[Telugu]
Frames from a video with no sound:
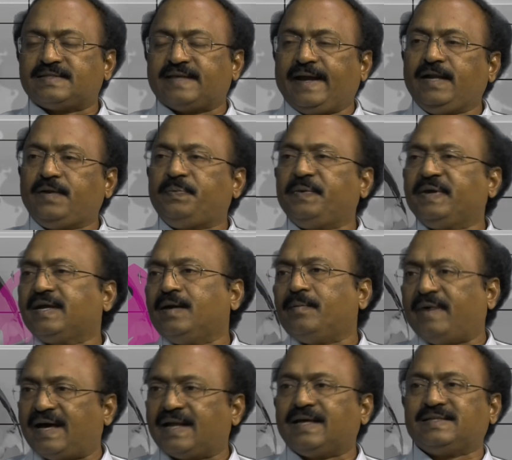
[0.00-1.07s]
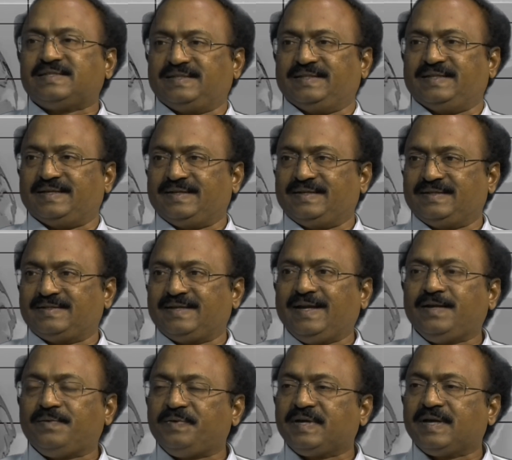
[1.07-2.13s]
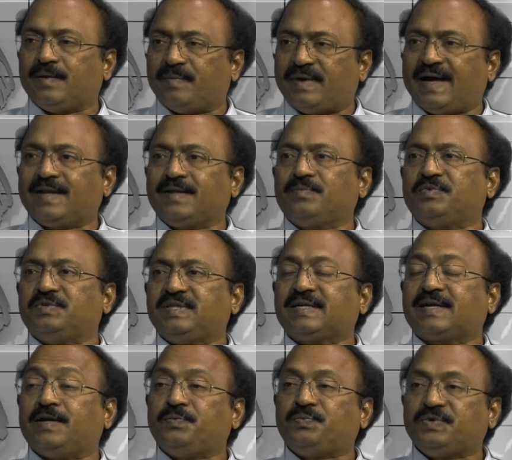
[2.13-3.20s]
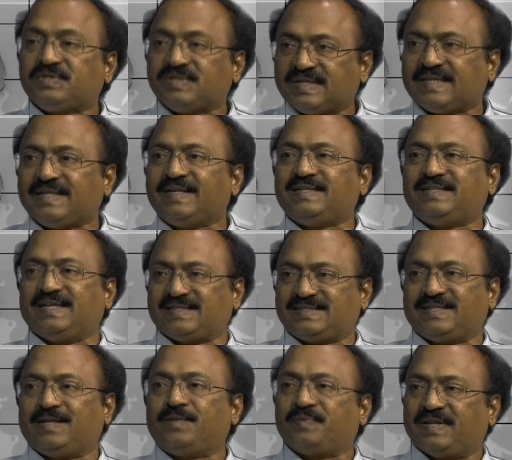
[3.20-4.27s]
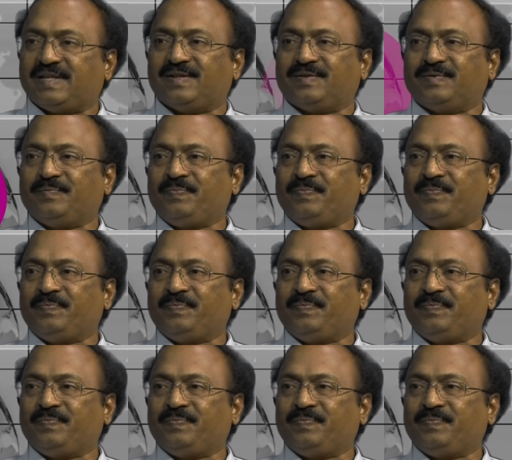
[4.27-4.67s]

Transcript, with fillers: సైంటిఫిక్గా మారాల్సిందే సైంటిఫిక్గా మారకపోతే కన్ఫ్యూజన్ క్రియేట్ చేస్తున్నారు పిల్లల్లో